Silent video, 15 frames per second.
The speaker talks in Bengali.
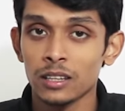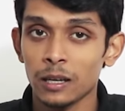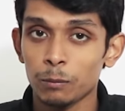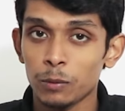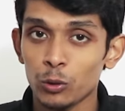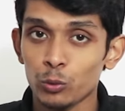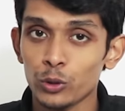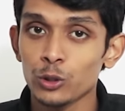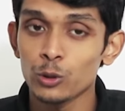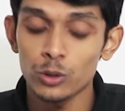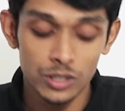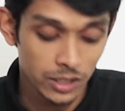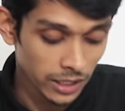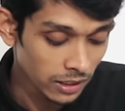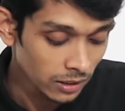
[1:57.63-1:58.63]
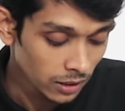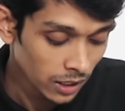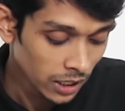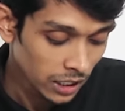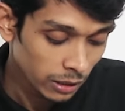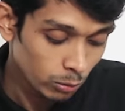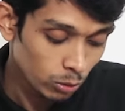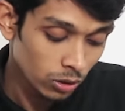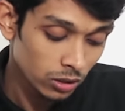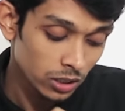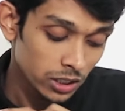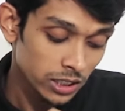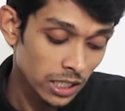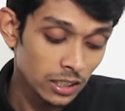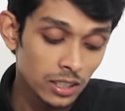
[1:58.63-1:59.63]
থাকবে উইন্ডোজ টেন এবং
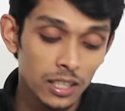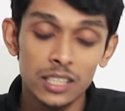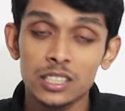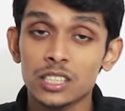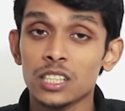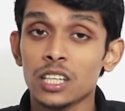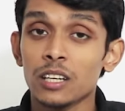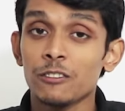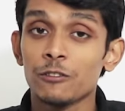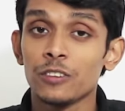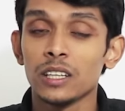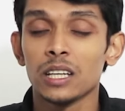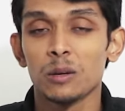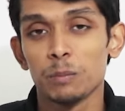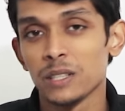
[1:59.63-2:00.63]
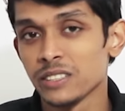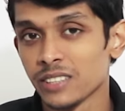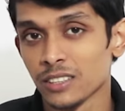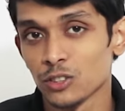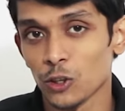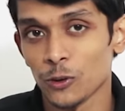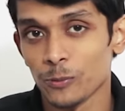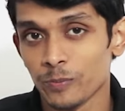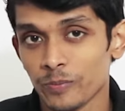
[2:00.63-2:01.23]
সাথে থাকছে ফিঙ্গারপ্রিন্ট সেন্সর